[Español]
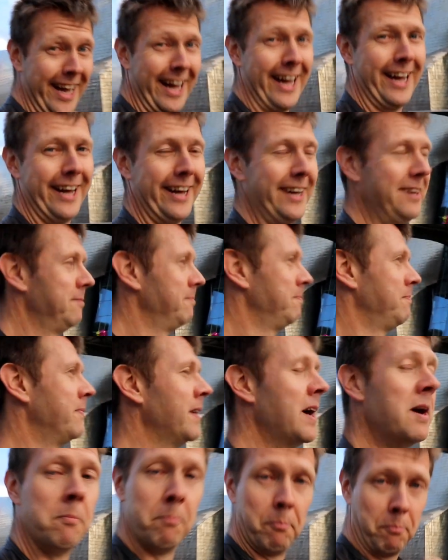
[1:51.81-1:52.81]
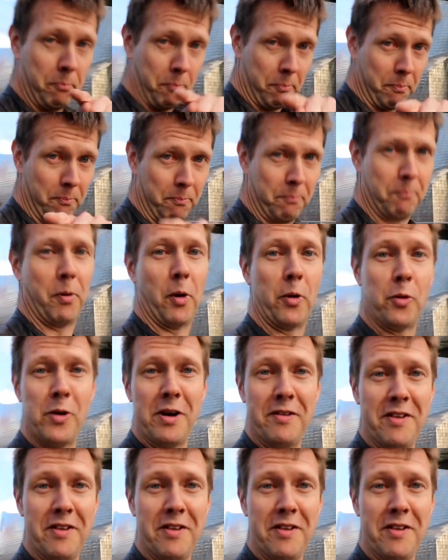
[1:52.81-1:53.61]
Ajá por